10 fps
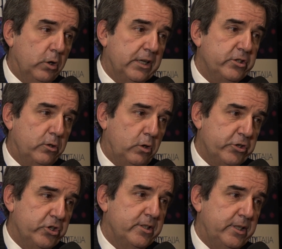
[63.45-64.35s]

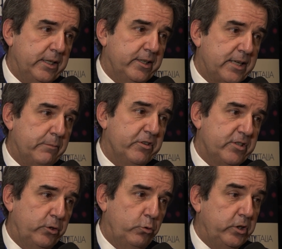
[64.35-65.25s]
l'Agenzia di Cyber
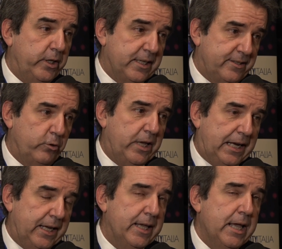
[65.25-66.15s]
Security
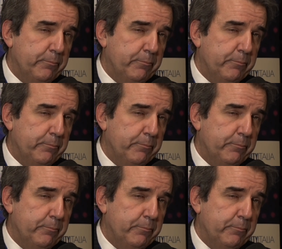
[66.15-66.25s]
Nazionale,